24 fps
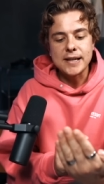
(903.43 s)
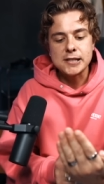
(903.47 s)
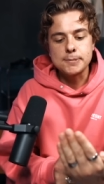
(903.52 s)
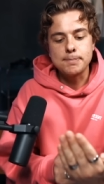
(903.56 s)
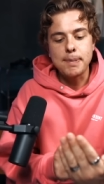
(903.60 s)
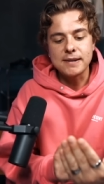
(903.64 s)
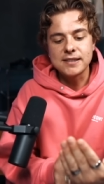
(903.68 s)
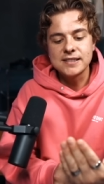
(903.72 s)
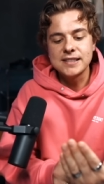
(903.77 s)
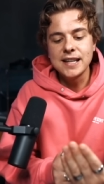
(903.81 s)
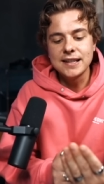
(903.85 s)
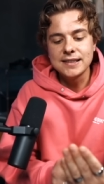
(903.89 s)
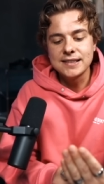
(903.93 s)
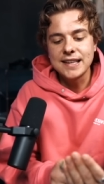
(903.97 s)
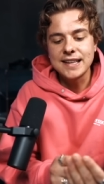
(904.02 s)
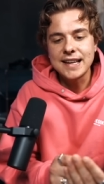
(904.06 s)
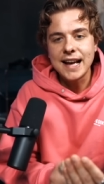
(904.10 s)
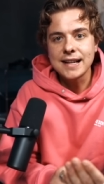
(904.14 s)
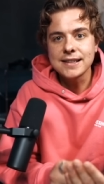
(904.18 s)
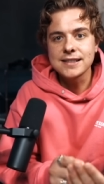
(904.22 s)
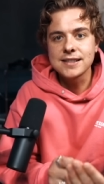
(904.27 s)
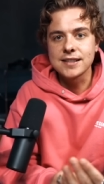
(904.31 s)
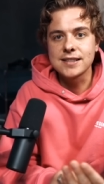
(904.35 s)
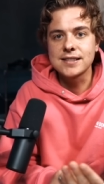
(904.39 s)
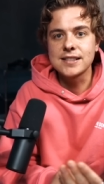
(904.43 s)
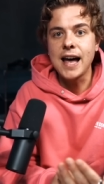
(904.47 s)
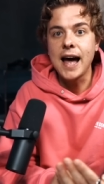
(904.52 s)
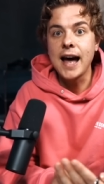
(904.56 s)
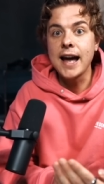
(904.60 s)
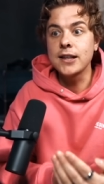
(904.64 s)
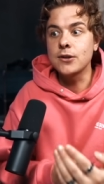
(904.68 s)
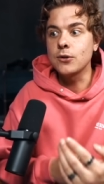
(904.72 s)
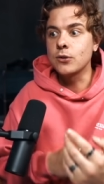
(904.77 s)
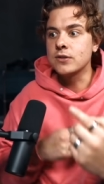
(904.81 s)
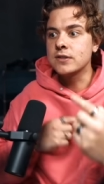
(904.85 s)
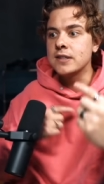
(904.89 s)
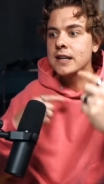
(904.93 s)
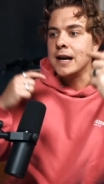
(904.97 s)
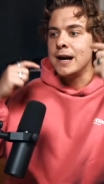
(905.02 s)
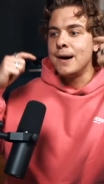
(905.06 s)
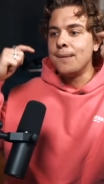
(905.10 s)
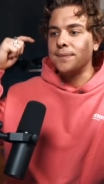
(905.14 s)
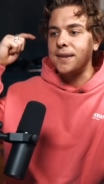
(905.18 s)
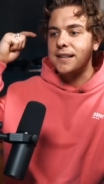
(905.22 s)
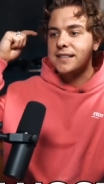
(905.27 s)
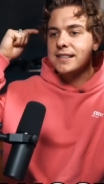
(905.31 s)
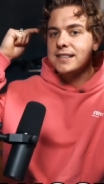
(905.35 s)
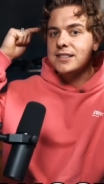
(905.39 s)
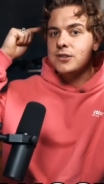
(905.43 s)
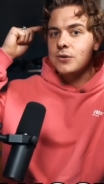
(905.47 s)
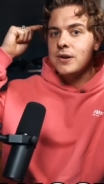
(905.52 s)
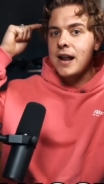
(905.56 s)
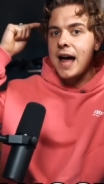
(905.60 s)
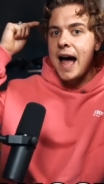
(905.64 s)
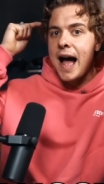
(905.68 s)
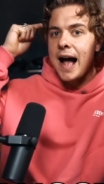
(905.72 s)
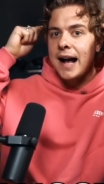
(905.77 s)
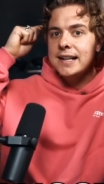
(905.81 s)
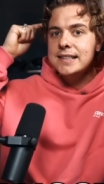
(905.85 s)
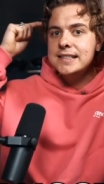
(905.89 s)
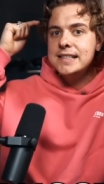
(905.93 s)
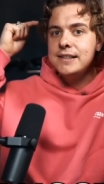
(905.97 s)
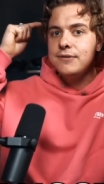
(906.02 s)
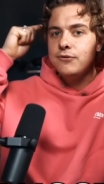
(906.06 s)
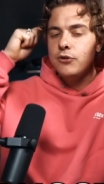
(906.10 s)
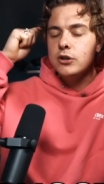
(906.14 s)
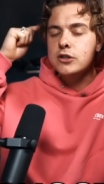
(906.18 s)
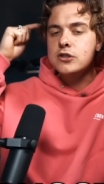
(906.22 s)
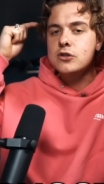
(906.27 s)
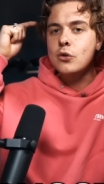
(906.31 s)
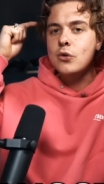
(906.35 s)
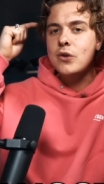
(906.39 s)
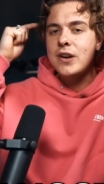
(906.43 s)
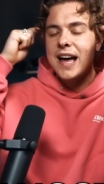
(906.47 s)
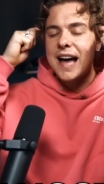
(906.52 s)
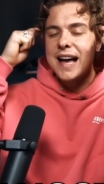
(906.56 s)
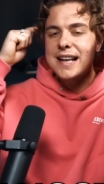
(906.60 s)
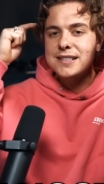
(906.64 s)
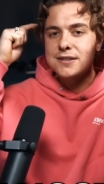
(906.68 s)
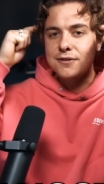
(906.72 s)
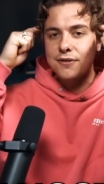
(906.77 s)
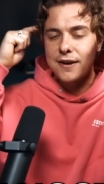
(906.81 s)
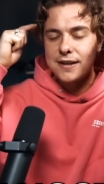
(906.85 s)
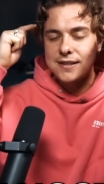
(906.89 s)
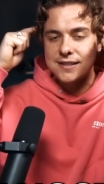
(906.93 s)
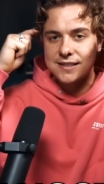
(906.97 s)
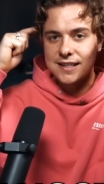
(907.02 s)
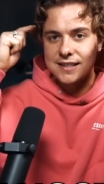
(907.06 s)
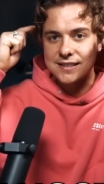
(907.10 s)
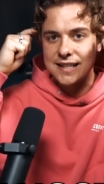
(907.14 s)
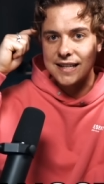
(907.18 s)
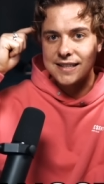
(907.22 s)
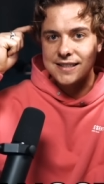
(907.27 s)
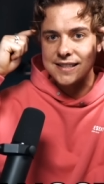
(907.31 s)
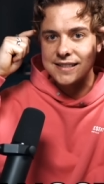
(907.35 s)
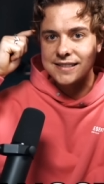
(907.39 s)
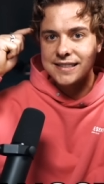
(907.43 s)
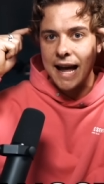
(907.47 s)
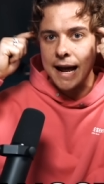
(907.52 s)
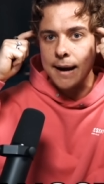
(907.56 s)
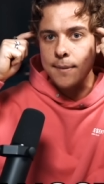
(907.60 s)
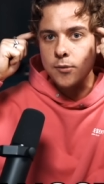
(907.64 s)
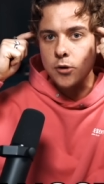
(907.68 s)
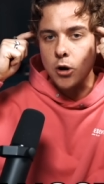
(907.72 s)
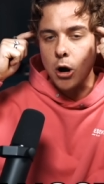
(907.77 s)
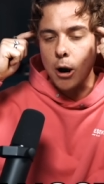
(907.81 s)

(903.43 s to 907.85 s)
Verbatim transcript: das passiert die ganze Zeit und das ist so eine Angst, die wird so krass festgesetzt in deinem